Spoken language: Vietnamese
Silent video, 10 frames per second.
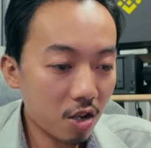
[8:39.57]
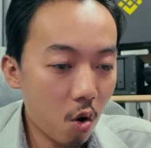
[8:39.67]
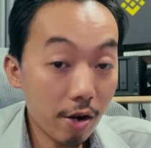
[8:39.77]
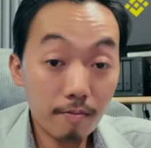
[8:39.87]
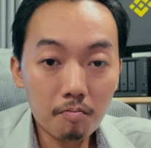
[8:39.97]

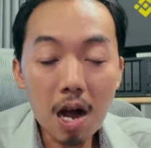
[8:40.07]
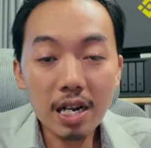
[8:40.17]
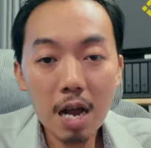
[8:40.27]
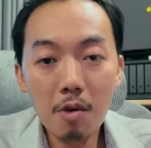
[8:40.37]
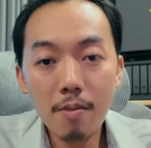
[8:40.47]
con
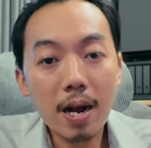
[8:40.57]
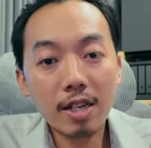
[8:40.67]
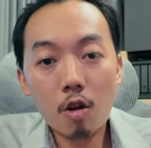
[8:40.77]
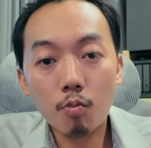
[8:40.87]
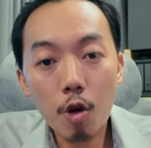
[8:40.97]
3K
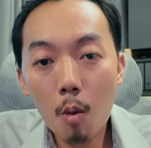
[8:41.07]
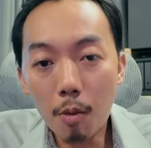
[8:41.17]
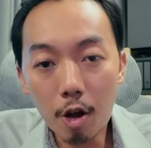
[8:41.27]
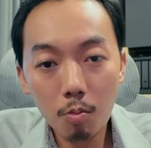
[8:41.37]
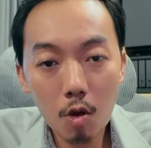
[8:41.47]
72 thùng
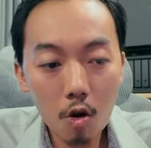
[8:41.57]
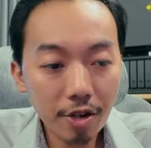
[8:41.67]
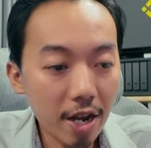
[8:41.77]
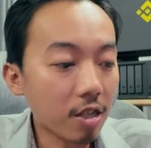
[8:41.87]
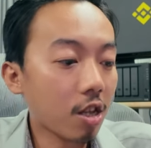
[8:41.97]
thông mà đong
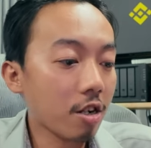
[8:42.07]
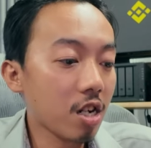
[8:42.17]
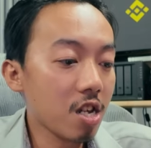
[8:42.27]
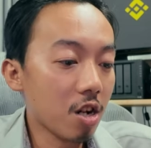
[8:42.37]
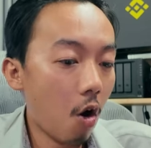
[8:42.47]
đón đại tây
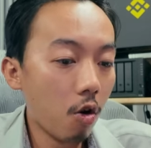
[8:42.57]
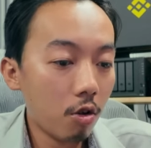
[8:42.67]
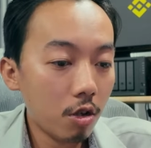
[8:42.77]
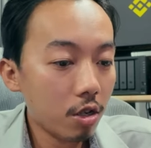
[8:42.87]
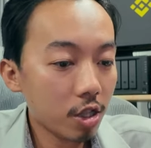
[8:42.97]
đi đó
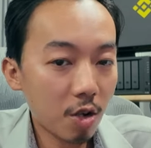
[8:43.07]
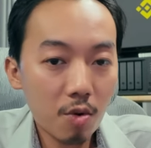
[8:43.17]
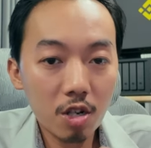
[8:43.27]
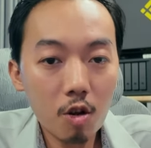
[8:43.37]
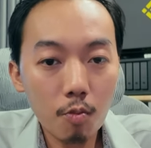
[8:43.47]
rồi
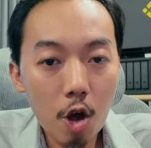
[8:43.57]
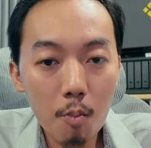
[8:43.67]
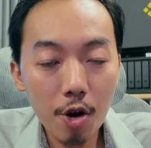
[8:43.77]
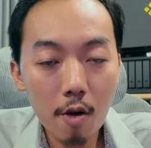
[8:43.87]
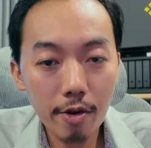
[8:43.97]
bữa thùng
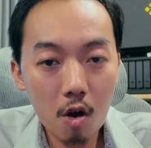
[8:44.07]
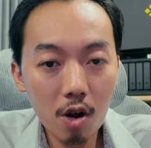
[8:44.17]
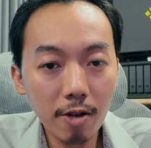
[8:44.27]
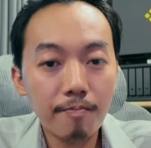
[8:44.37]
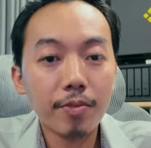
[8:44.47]
thông mà đong
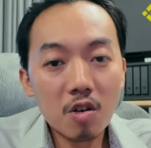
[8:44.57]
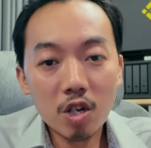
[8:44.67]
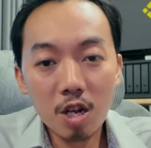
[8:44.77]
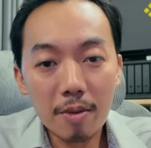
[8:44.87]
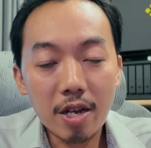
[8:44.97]
đó đang
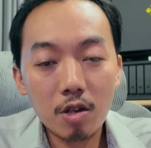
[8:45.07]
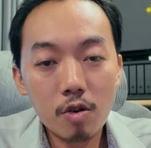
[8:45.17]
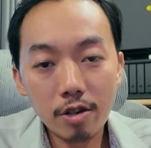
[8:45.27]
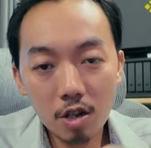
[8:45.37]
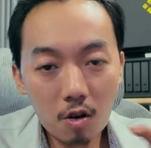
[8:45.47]
có thứ mấy
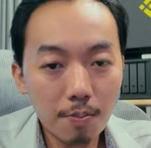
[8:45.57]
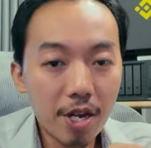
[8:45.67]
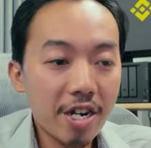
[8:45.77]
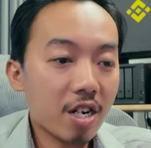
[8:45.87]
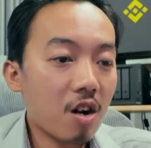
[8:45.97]
có chứ công
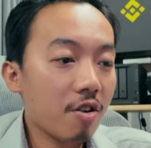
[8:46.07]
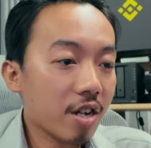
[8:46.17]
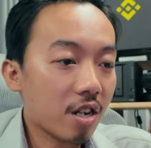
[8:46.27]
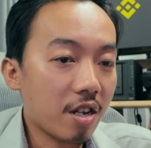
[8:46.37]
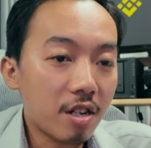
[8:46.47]
tơ này nó
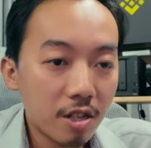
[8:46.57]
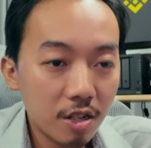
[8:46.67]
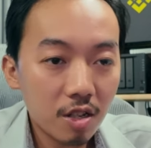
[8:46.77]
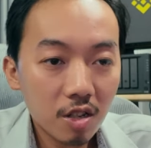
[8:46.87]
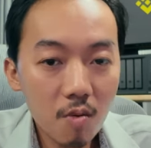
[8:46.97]
nên này
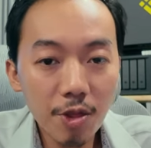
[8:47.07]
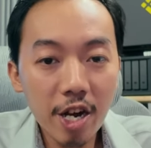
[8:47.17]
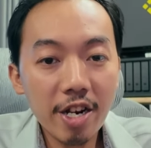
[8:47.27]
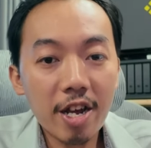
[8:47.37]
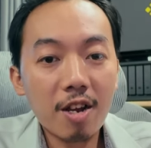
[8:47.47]
công
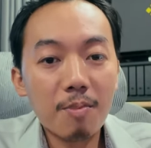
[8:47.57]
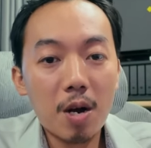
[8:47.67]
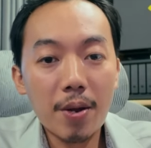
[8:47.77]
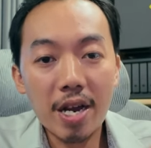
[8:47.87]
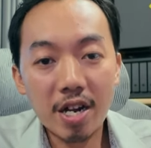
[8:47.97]
tơ để
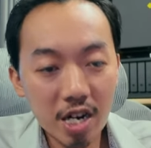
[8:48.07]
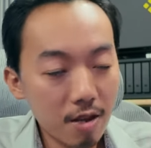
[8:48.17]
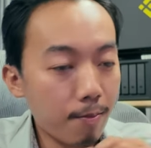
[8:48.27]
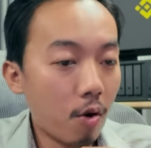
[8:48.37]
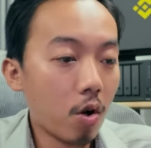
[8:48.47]
phở phẹt
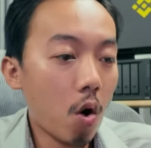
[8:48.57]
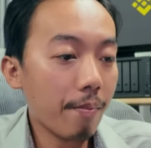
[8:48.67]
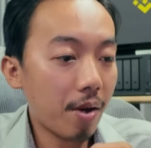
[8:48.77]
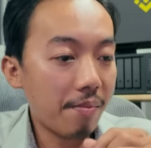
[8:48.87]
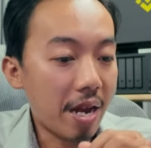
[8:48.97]
cái bộ
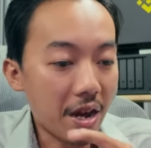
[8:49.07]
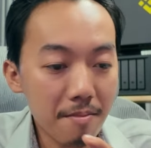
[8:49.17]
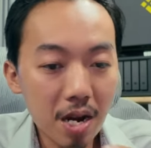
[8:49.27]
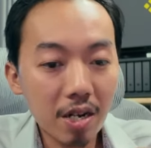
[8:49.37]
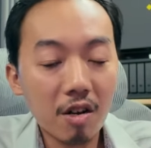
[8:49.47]
con phở phẹt
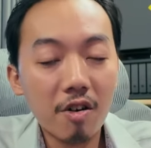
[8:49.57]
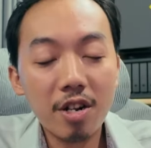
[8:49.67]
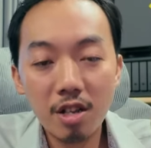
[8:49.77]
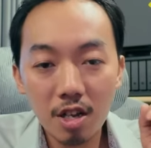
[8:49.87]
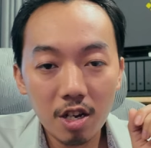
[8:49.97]
ấy mà còn nữa
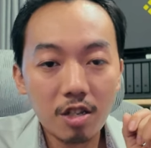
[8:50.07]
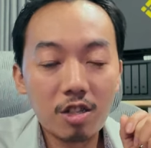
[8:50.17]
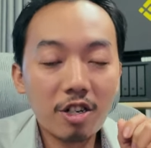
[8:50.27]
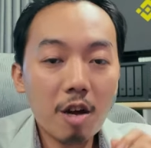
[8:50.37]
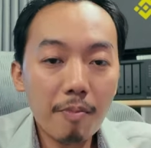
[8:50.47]
đó
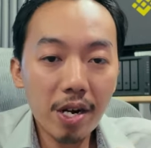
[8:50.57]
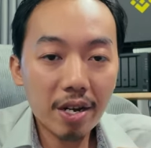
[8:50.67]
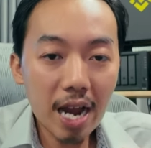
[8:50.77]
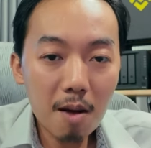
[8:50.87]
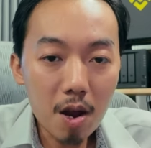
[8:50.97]
cho nó biết
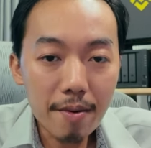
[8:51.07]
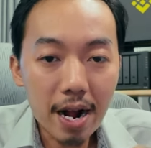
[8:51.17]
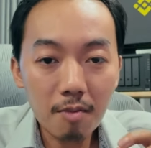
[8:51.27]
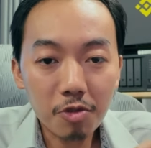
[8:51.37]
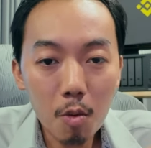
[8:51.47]
là K
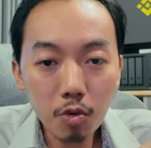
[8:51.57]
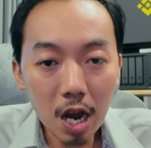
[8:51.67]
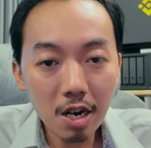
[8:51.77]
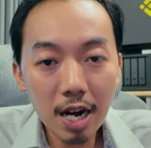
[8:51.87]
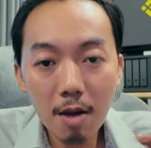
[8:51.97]
72 thông
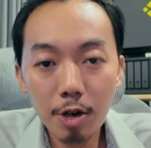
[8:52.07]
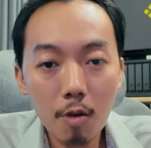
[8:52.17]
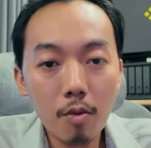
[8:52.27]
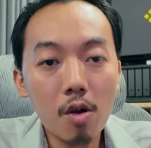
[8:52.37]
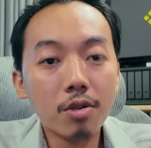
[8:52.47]
cái làm
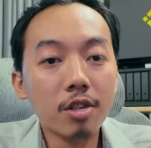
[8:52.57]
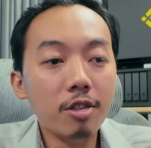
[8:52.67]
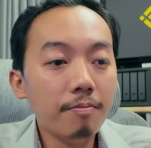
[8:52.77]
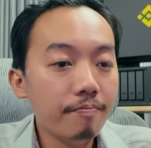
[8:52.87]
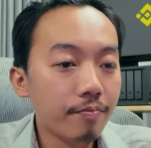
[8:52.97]
đong đón
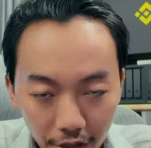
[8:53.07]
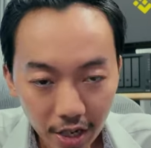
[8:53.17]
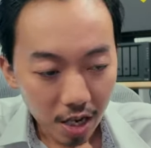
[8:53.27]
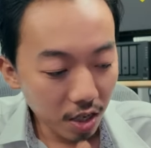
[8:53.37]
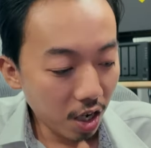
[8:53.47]
cứ con
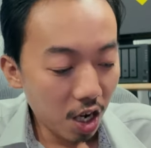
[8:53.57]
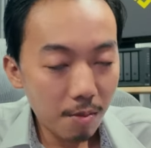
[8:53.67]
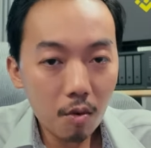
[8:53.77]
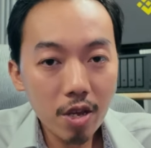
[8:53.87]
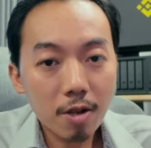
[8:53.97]
tại
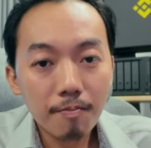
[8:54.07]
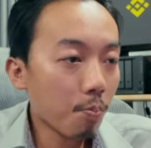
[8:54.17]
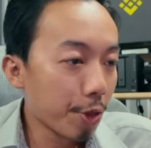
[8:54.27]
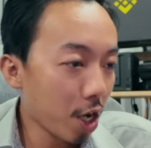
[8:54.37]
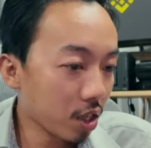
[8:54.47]
inter mui
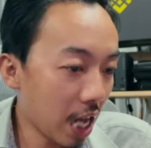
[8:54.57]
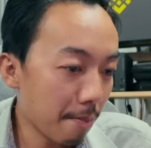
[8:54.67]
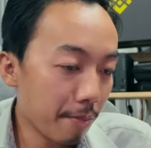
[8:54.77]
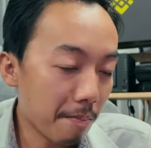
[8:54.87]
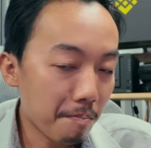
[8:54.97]
công tơ
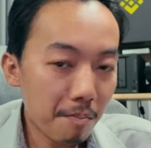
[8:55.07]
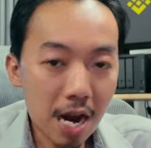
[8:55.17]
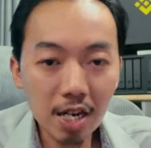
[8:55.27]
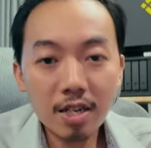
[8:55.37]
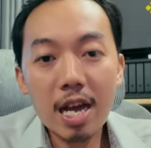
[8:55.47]
tăng phẩm
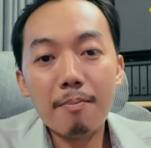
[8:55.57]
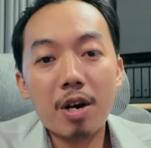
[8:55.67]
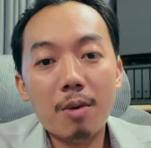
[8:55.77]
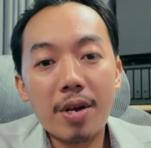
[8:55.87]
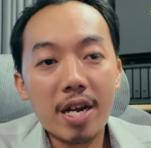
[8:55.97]
mán đại
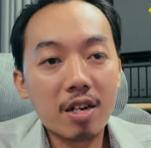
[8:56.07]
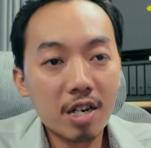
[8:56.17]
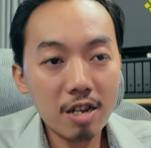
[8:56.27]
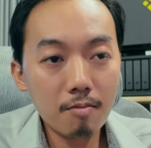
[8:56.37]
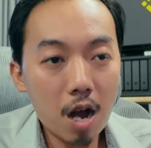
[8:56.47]
phở phẹt
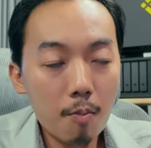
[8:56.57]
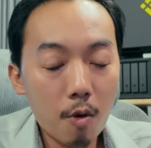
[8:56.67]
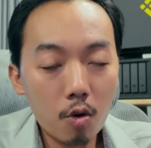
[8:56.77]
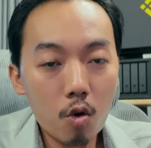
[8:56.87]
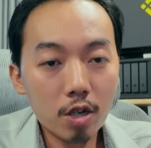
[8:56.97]
cái bao
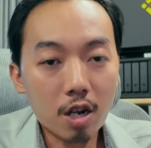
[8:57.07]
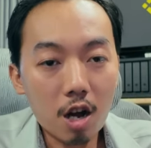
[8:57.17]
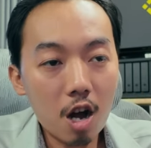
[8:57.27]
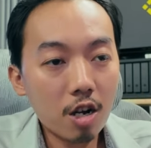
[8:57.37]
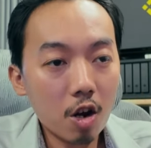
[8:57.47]
bộ con
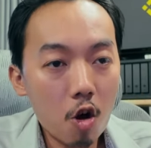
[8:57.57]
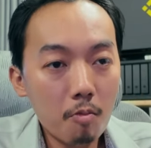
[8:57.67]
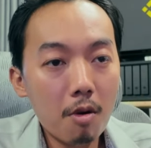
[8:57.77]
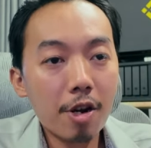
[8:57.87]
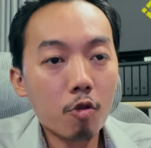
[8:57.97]
tầng ở cái
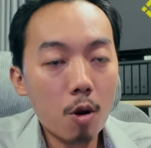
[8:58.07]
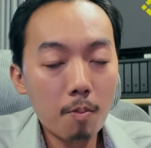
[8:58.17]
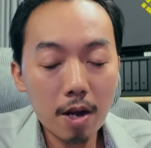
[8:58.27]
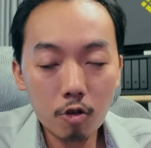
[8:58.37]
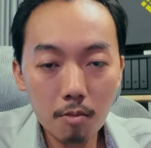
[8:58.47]
lõm mà đại con
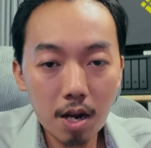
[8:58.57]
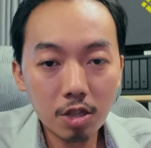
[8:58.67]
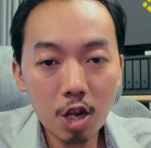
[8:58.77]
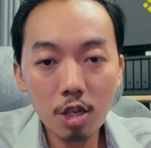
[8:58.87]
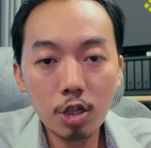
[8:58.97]
ban phở
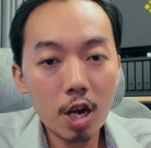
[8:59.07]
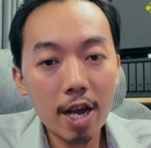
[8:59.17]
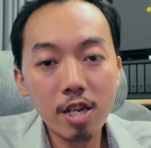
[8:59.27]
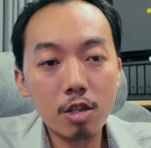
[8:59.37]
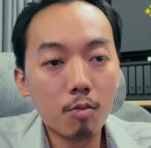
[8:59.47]
ban chai
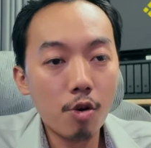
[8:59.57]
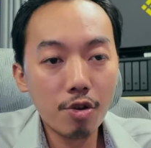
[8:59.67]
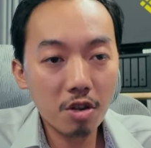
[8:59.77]
chai cho mỗi